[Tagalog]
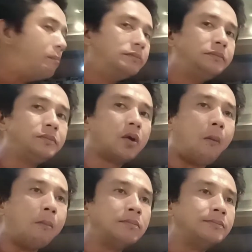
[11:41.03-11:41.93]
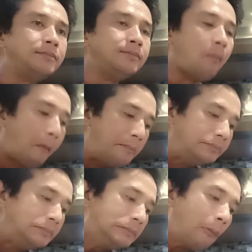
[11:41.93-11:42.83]
nagmamadali ng
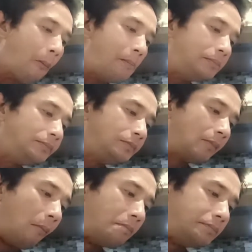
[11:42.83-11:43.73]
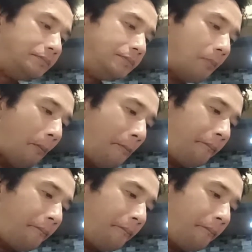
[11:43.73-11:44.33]
kumain ka partner